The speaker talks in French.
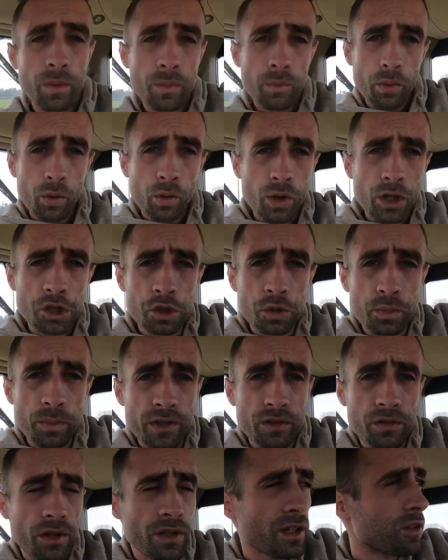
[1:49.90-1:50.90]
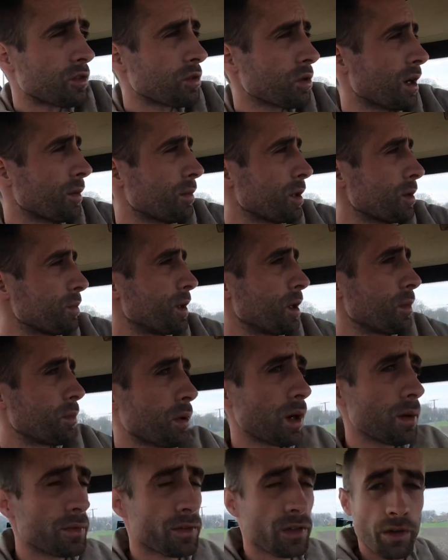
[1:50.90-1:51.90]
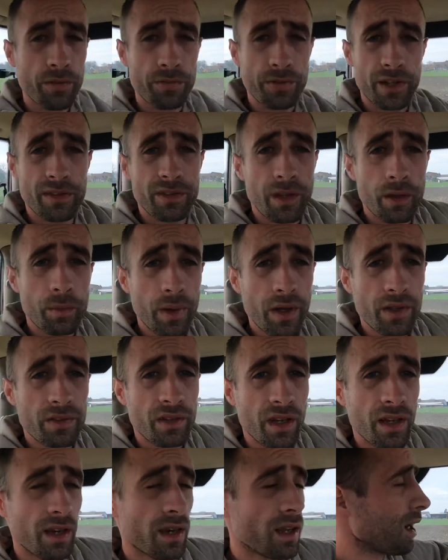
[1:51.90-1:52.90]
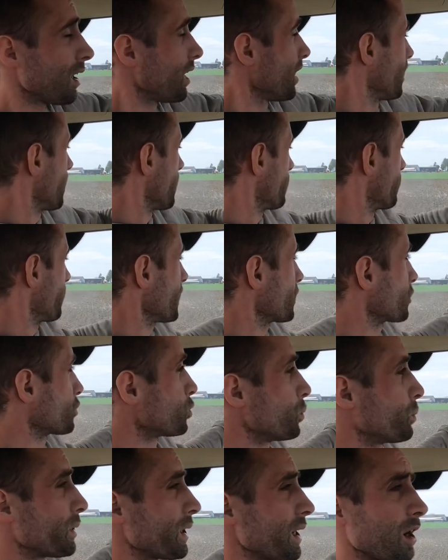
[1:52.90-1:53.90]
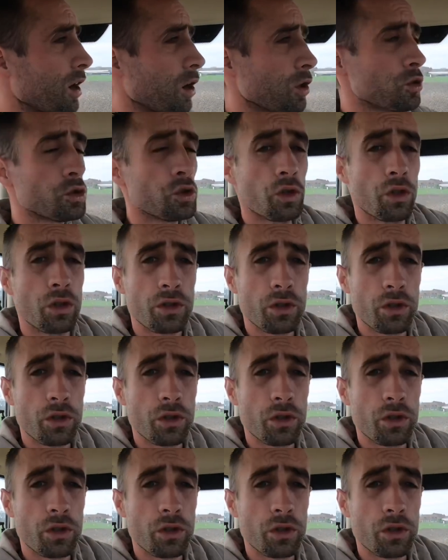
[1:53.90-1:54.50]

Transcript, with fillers: Pourquoi je suis pas sûr d'être sur la bonne pile poil Parce qu'en fait cette parcelle là va être coupée en deux.